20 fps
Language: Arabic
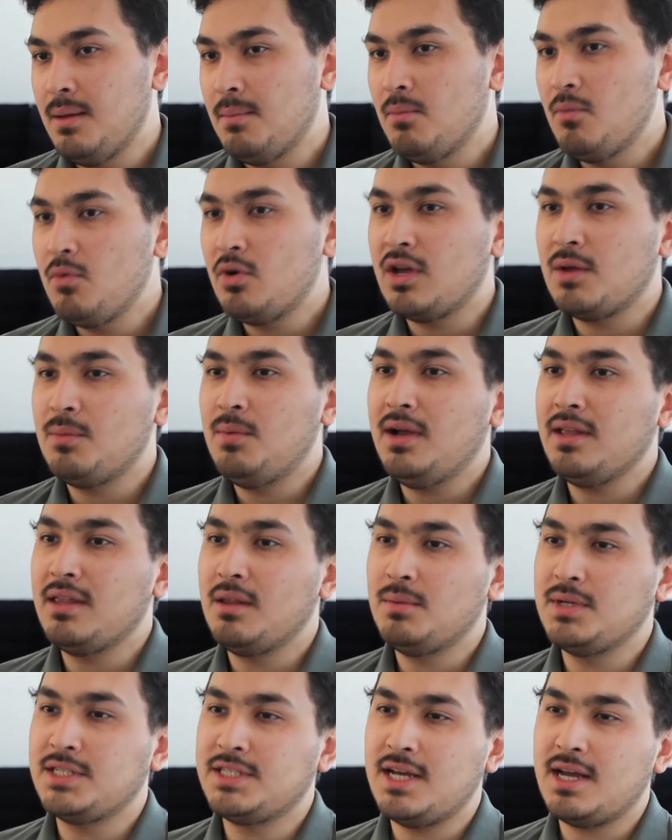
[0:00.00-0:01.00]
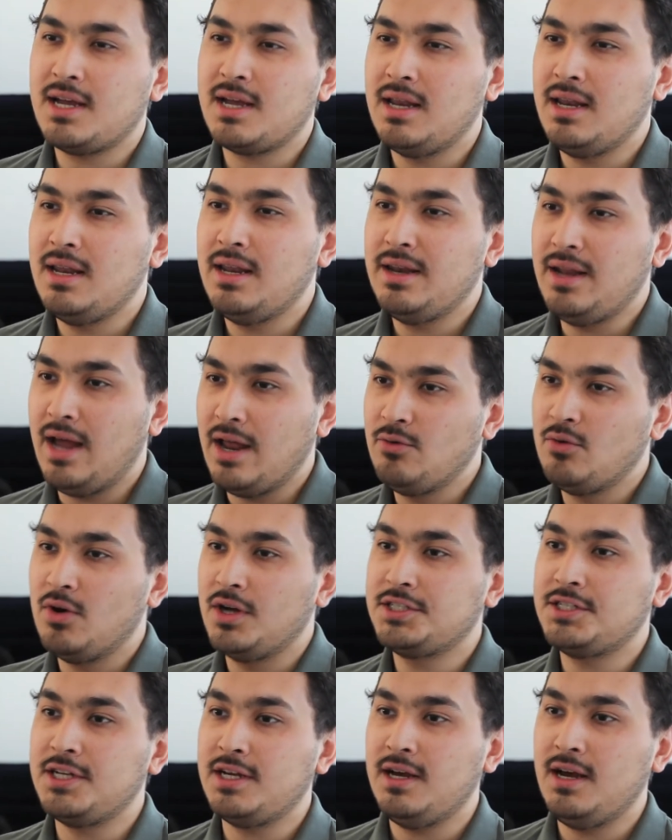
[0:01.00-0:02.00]
ممكن بعض المشاكل اللي نحن
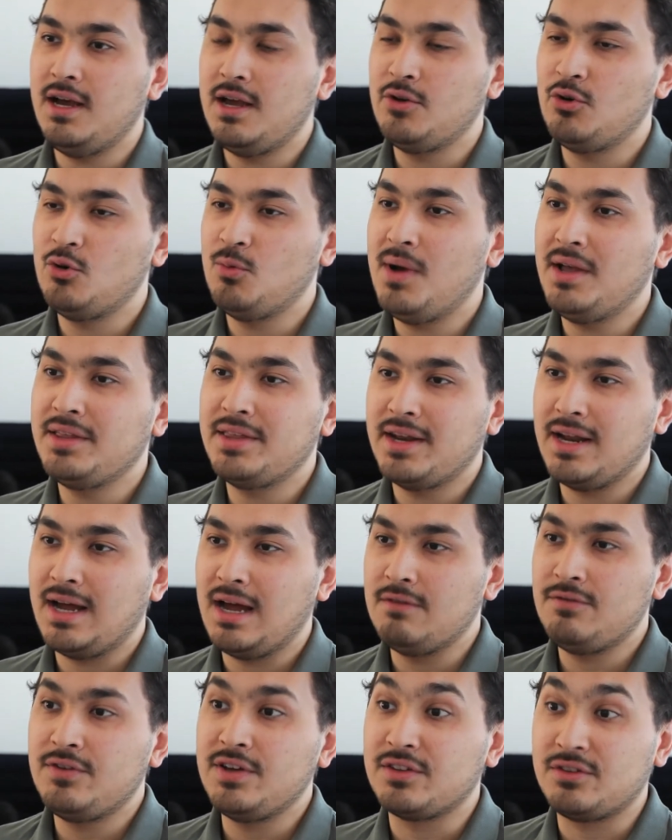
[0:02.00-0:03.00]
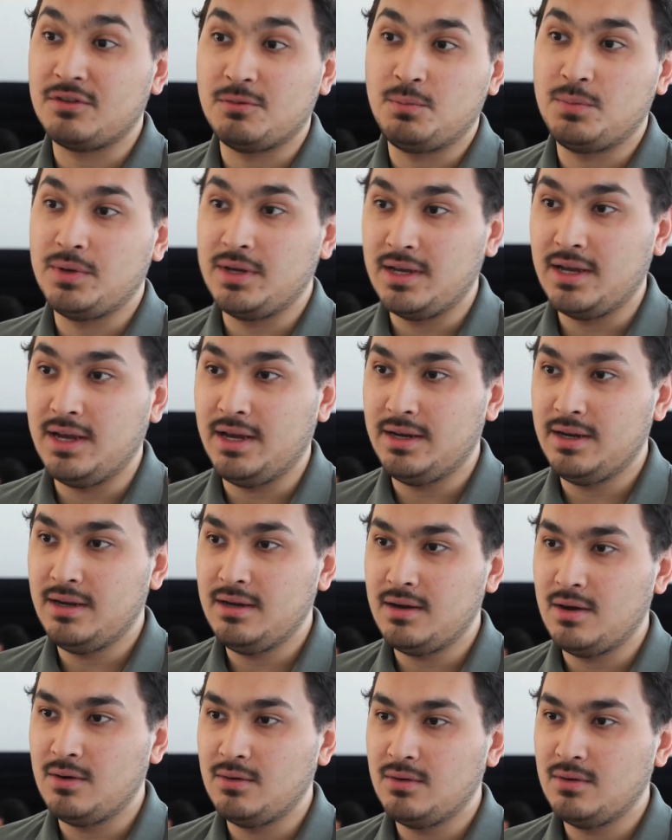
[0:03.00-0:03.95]
نواجهها انه ما عندنا خلفيه طبيه احنا